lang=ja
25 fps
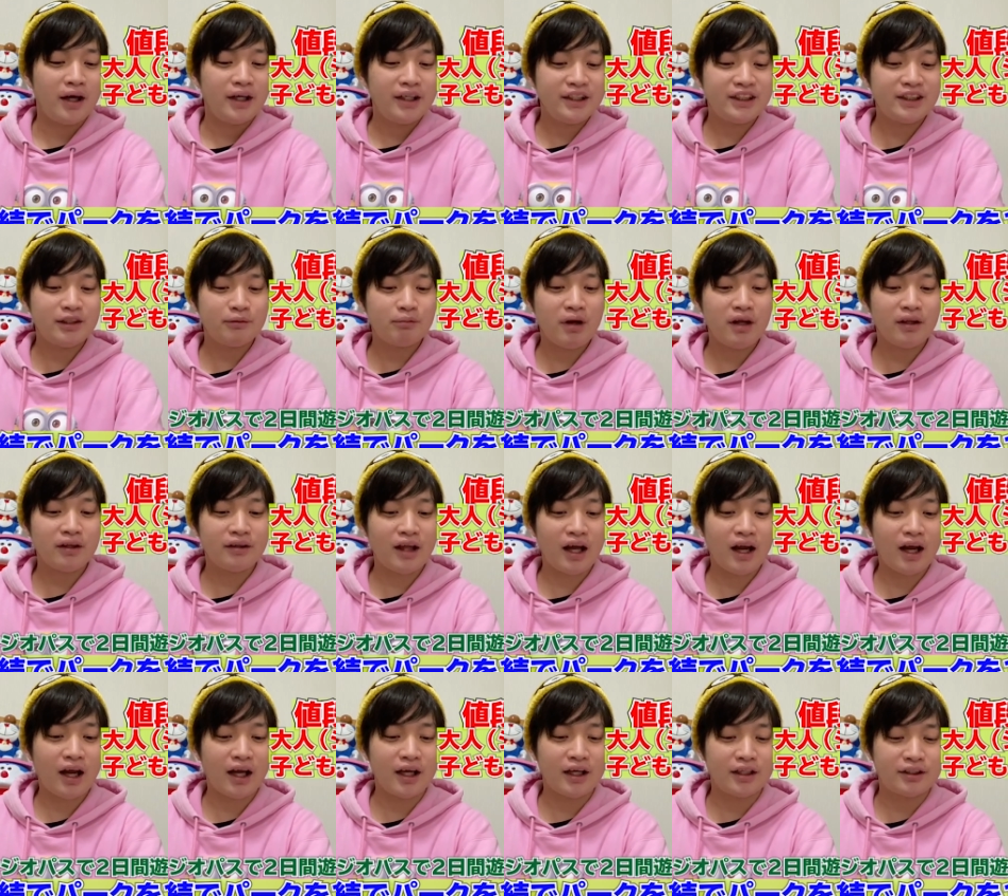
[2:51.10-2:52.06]
一番
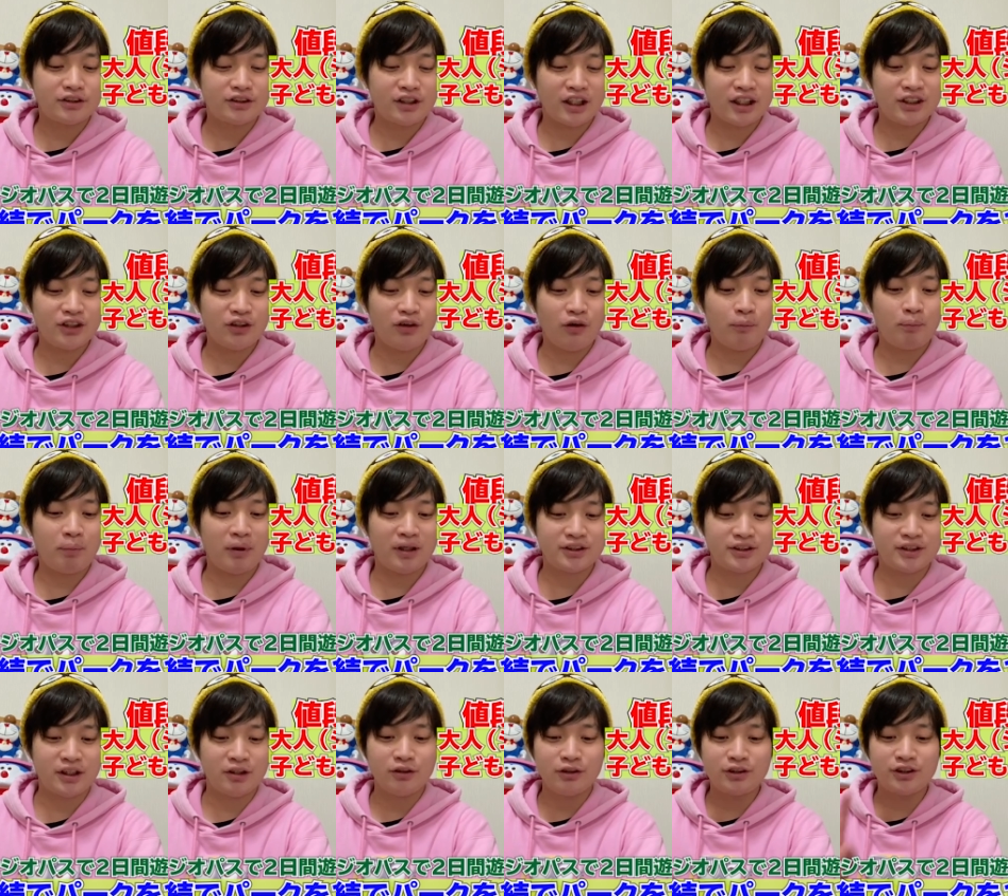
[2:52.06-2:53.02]
高い
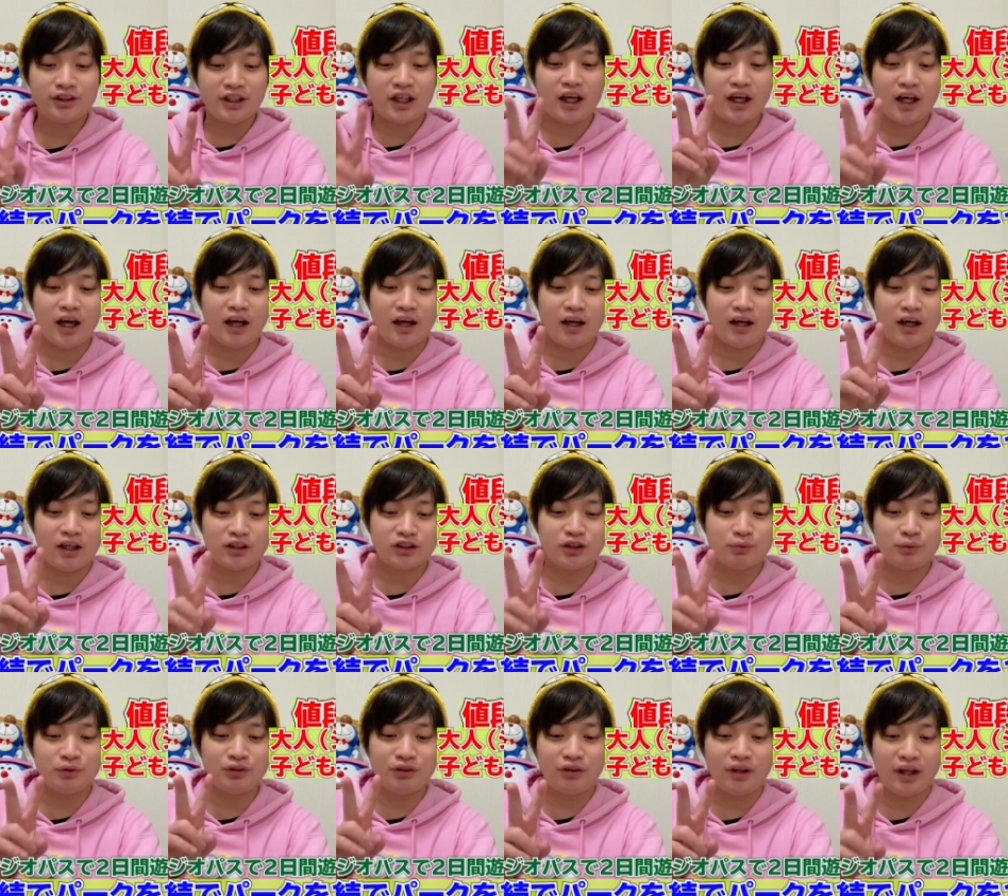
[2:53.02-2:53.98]
スタジオパスで2日間
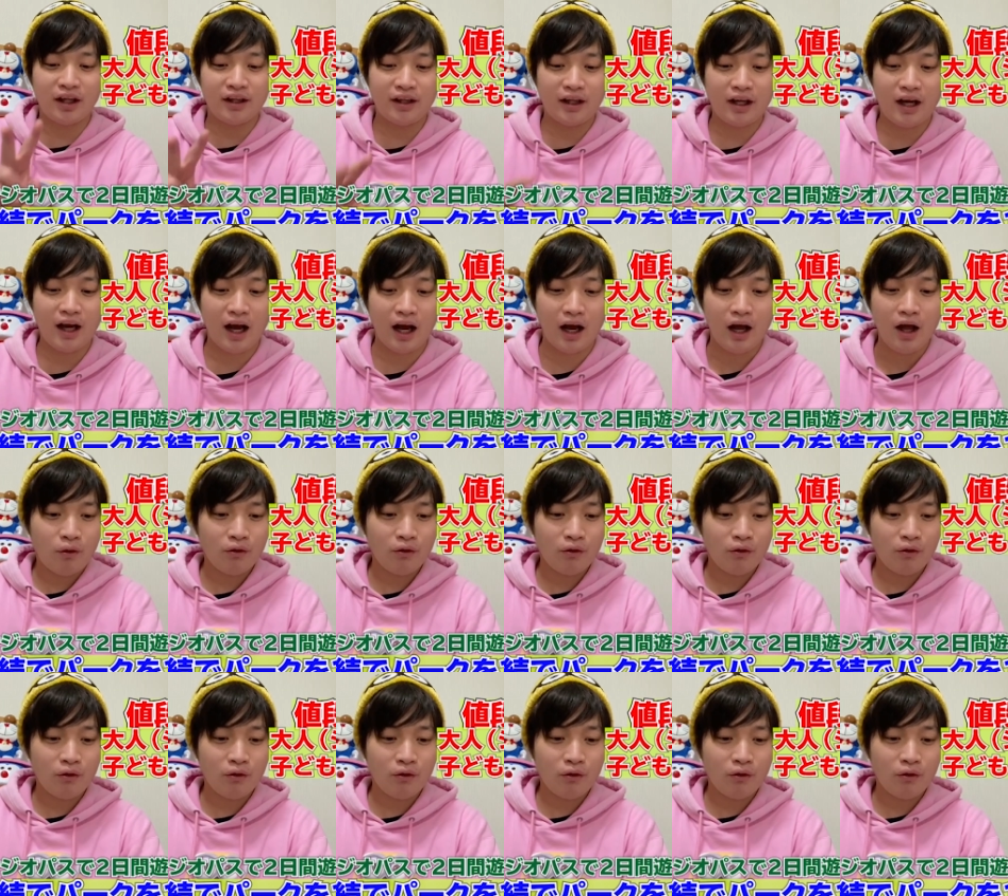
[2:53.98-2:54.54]
遊ぶとなったら、